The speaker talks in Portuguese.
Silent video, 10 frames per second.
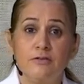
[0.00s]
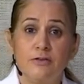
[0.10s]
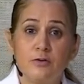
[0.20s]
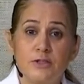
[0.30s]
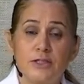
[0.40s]

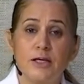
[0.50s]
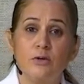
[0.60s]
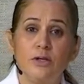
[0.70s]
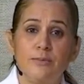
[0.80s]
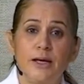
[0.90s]
vão sendo
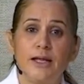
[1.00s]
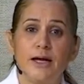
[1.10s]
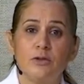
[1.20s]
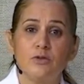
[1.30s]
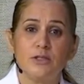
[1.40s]

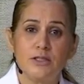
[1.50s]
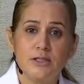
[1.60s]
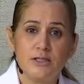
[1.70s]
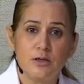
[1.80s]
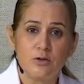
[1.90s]
liberados
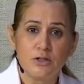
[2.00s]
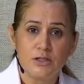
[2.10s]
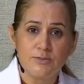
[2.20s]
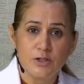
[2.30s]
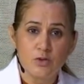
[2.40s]
esses
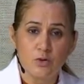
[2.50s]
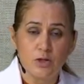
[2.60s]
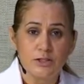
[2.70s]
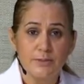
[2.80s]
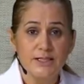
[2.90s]

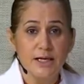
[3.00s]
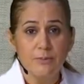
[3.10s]
neurotransmissores. Mas é